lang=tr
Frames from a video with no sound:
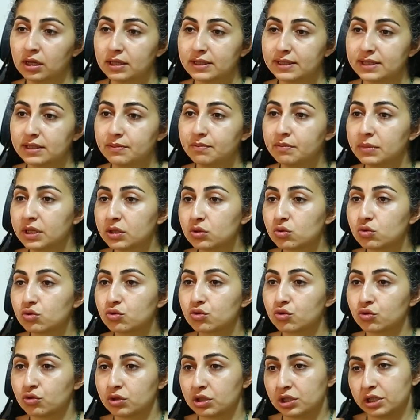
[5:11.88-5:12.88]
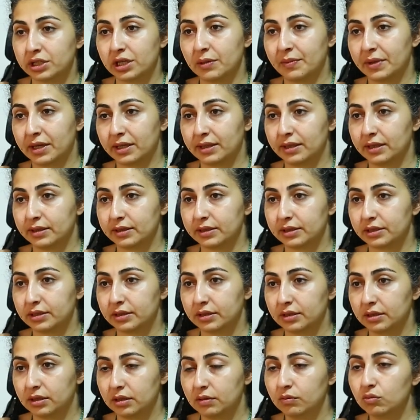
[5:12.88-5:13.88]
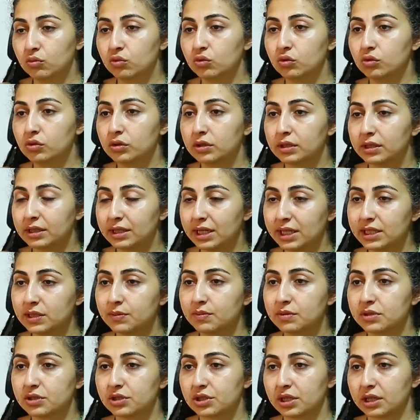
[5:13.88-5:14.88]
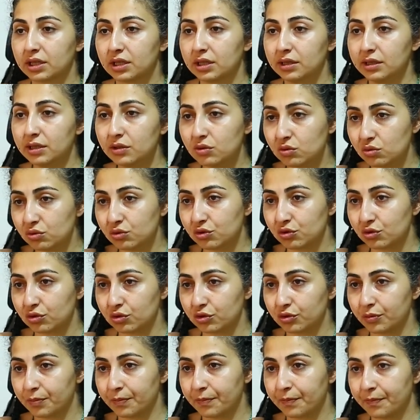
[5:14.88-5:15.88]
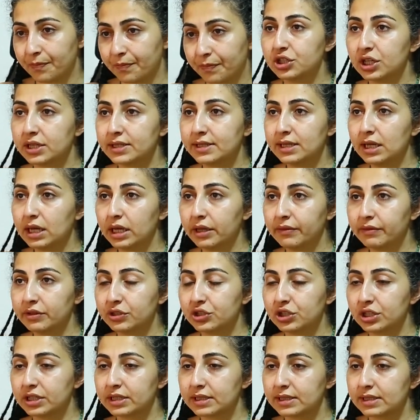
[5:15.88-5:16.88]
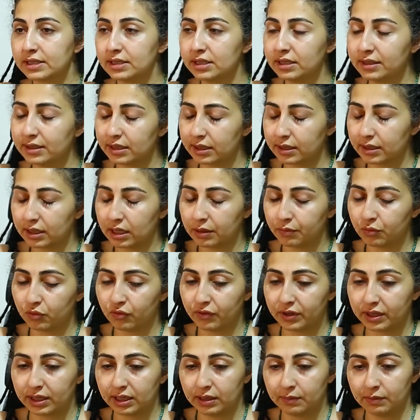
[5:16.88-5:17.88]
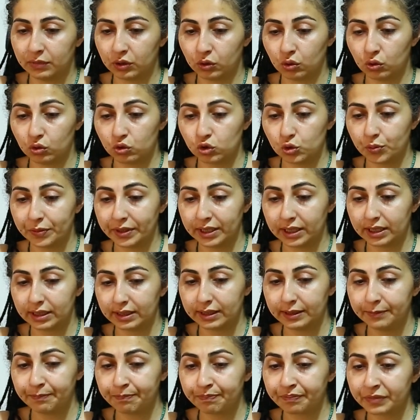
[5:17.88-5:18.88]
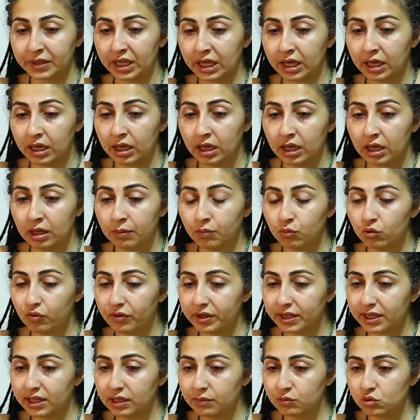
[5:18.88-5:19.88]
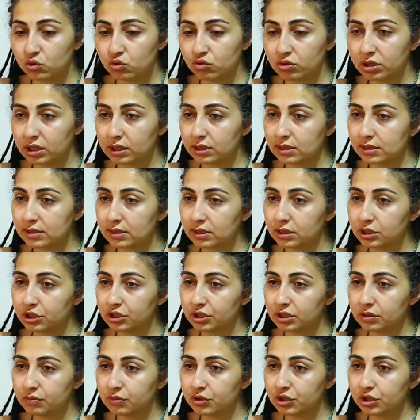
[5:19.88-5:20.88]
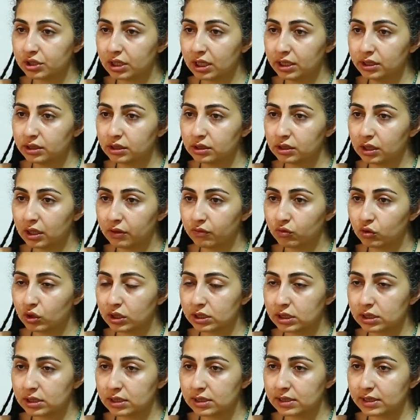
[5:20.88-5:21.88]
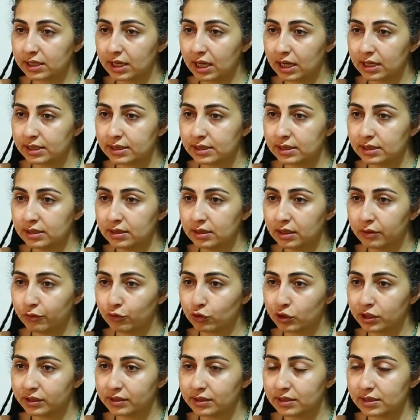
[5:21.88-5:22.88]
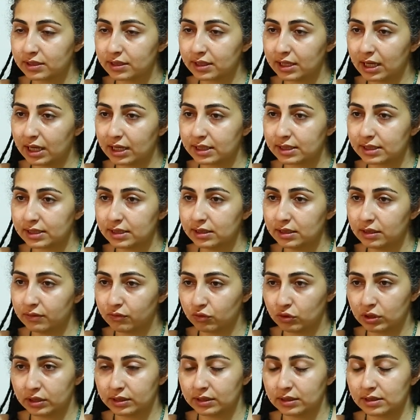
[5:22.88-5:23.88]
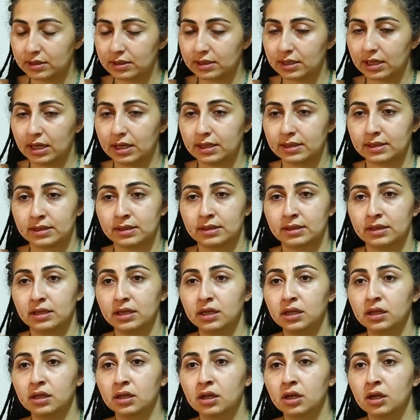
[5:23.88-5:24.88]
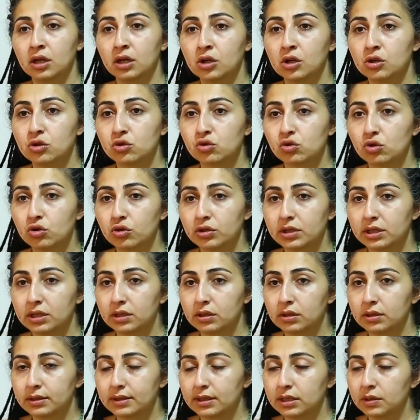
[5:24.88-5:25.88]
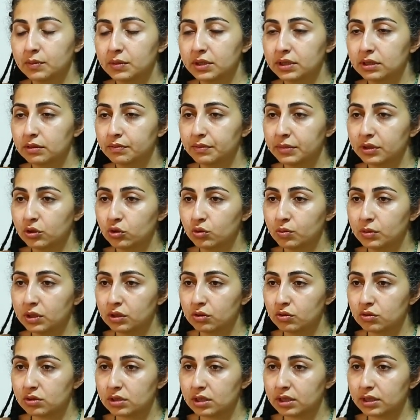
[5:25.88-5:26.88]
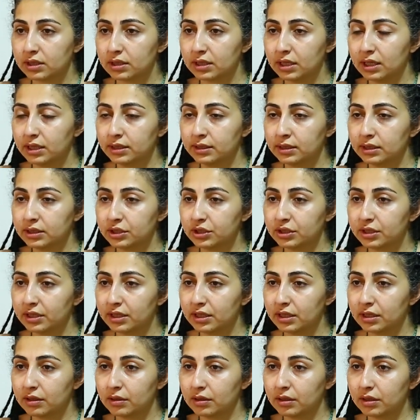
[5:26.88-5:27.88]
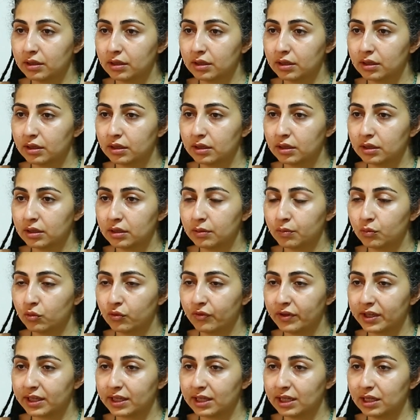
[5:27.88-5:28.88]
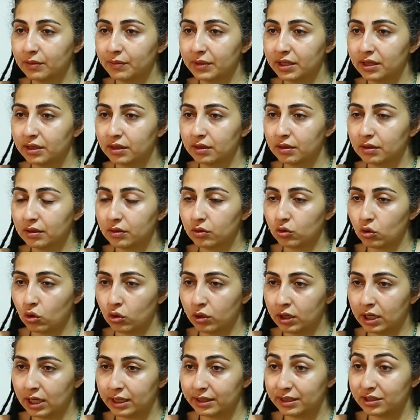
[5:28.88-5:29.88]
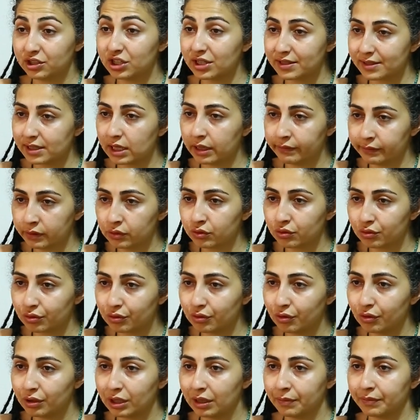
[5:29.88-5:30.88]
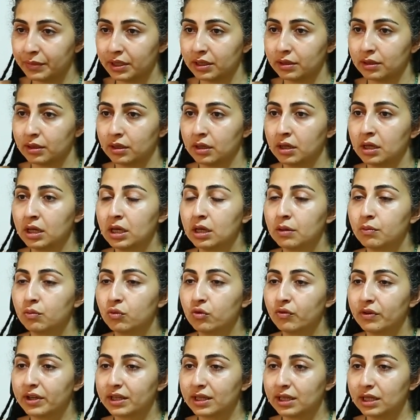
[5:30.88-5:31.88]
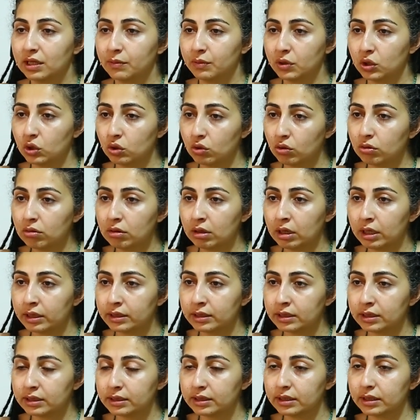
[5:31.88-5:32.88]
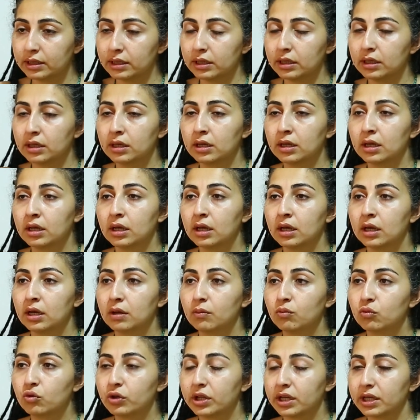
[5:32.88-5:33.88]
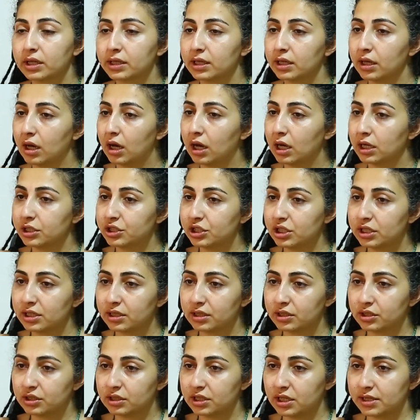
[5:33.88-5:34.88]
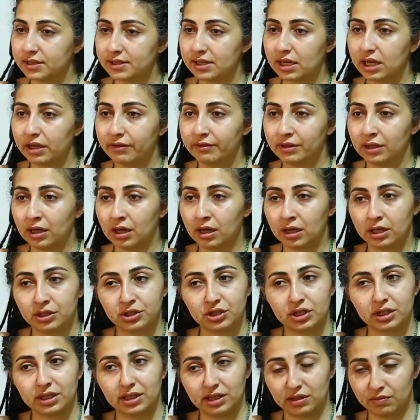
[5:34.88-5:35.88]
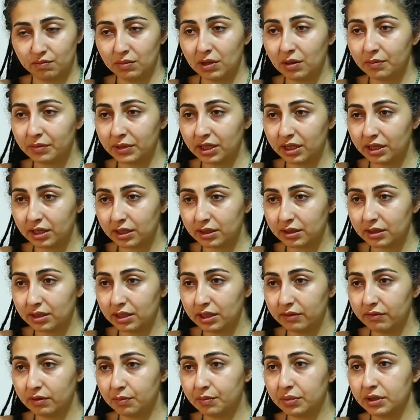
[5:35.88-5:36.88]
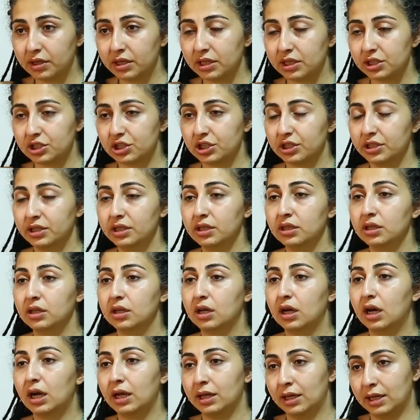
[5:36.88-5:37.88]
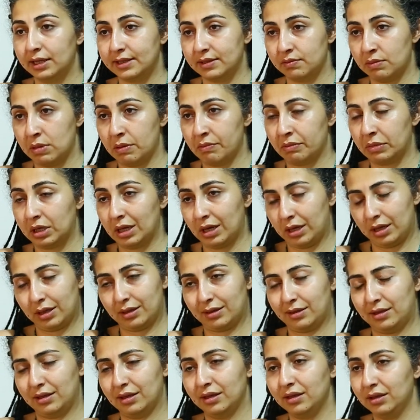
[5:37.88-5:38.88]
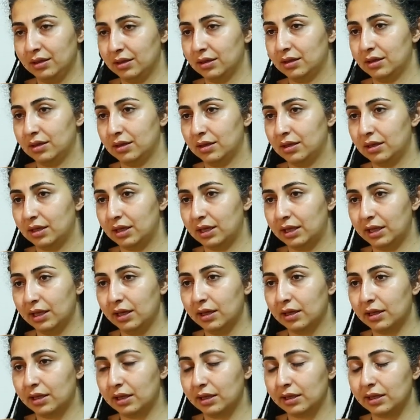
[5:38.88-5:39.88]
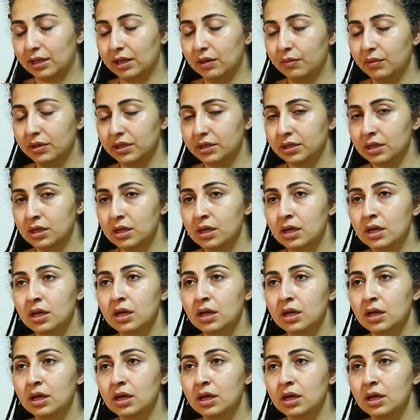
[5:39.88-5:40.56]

zimmet suçunu işlemektedir. Bu net bir şekilde suçtur. Cezaevi içerisinde tekrar müvekkilimle görüşmeye gittim. Müvekkilimi sürekli sıkıştırmışlar. Avukatınız gelsin, avukatınız gelsin, avukatınız gelsin diye. Sonra tanımadığım bir numara üzerinden işte e, müvekkilimin yönlendirdiği, cezaevinde tutuklu olan bir müvekkilimin yönlendirdiği, buraya acil cezaevine acil gitmem gerektiği ve para işini halletmem gerektiği ile ilgili bir